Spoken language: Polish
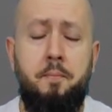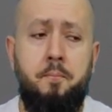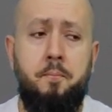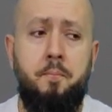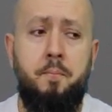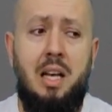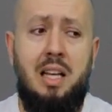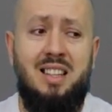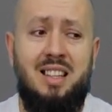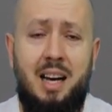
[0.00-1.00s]
Mm,
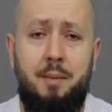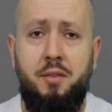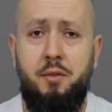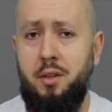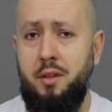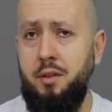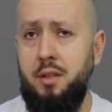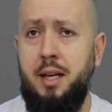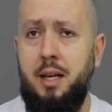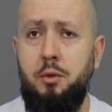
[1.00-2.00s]
za przewróconym
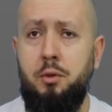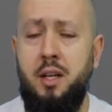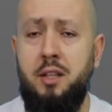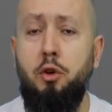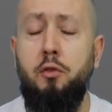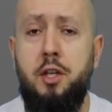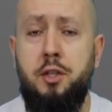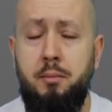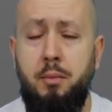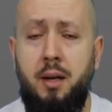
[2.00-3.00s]
fotelem, który jest również
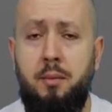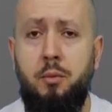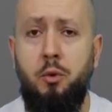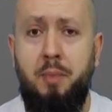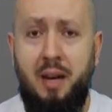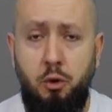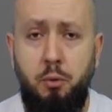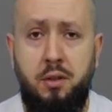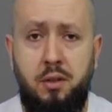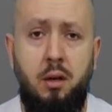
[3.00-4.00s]
symbolem upadku
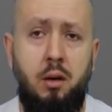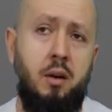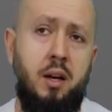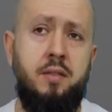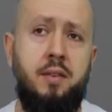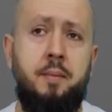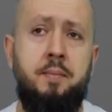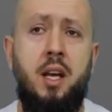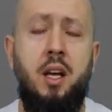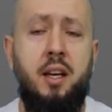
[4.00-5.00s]
Polskiego Królestwa,
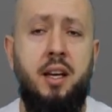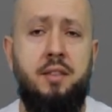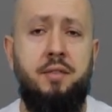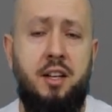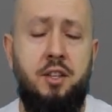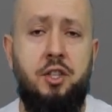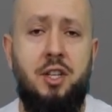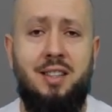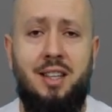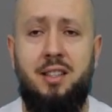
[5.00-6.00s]
jest
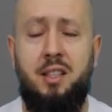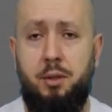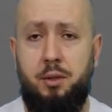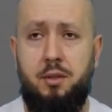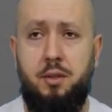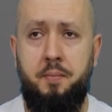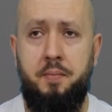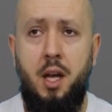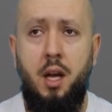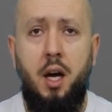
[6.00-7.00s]
Franciszek Salezy Potocki.
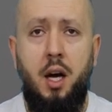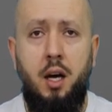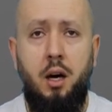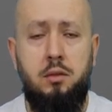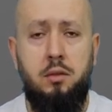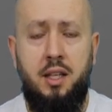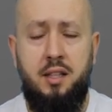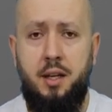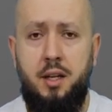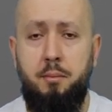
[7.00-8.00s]
E, on jest w
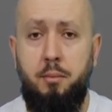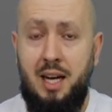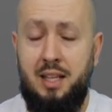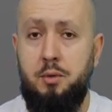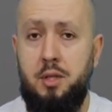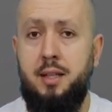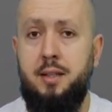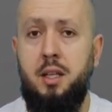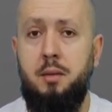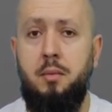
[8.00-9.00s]
takim bogatym
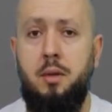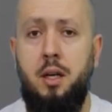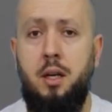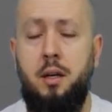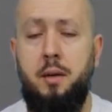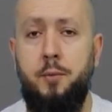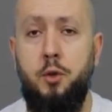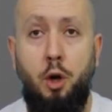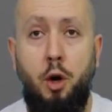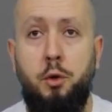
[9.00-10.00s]
szlacheckim
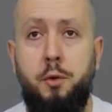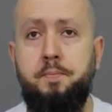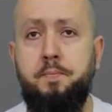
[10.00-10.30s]
stroju,